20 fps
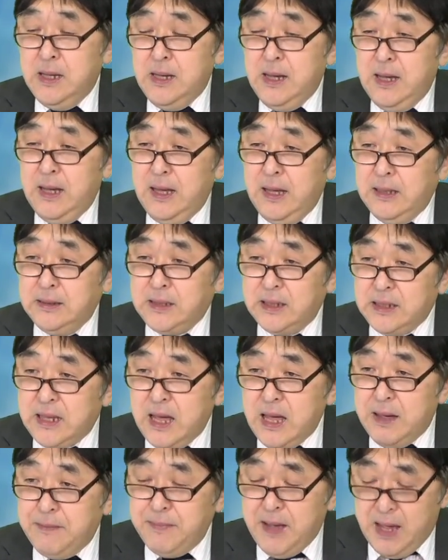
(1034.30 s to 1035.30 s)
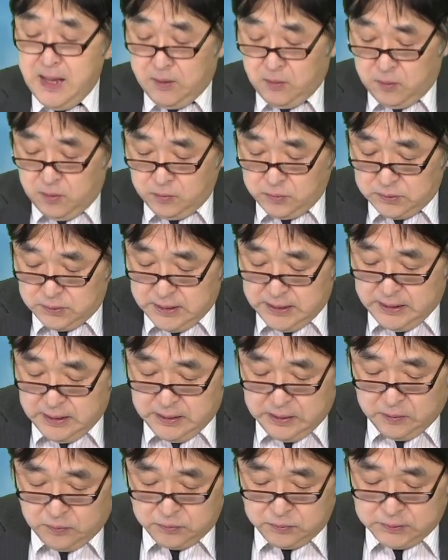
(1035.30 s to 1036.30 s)
えー、ただ、まあ こ,
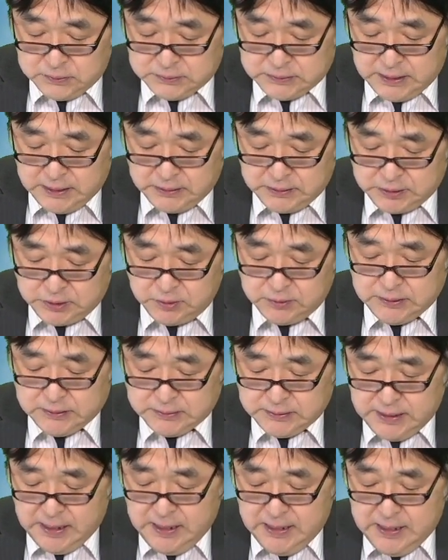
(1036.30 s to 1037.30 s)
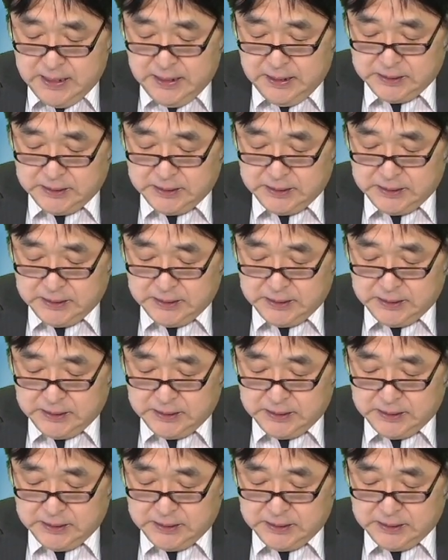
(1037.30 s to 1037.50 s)
えー、この前週ですね